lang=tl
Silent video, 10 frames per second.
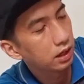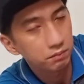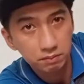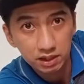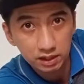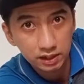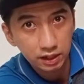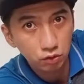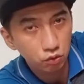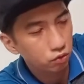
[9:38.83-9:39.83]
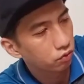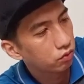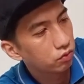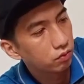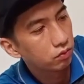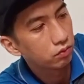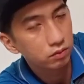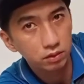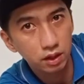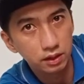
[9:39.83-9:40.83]
Yan, may marinig kayong tunog.
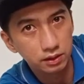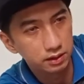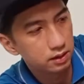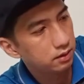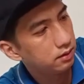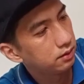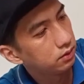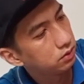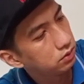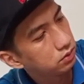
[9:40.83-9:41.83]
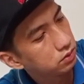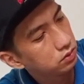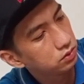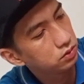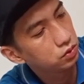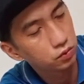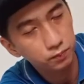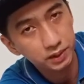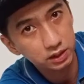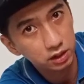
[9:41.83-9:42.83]
Yan. So,
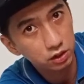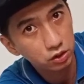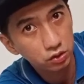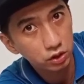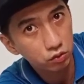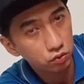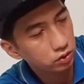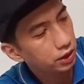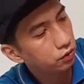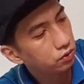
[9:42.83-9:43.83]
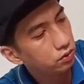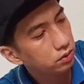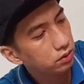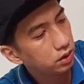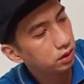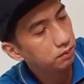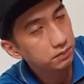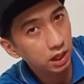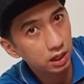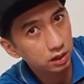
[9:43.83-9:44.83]
pag narinig nyo na yung tunog na yun, um, ah,
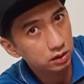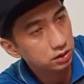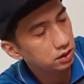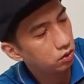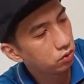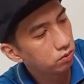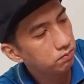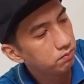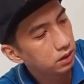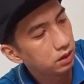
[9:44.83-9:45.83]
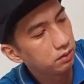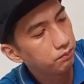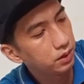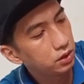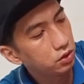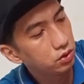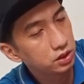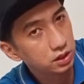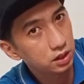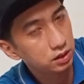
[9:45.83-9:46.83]
nakalock na siya sa loob. Pwede
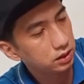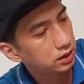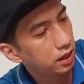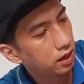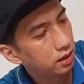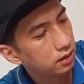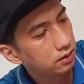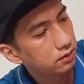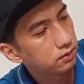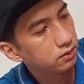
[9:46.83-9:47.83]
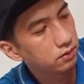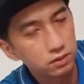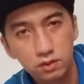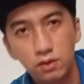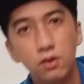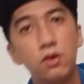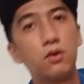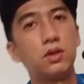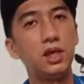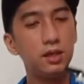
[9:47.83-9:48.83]
nyo na siyang isara.
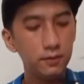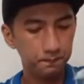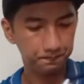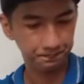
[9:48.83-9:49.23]
Okay?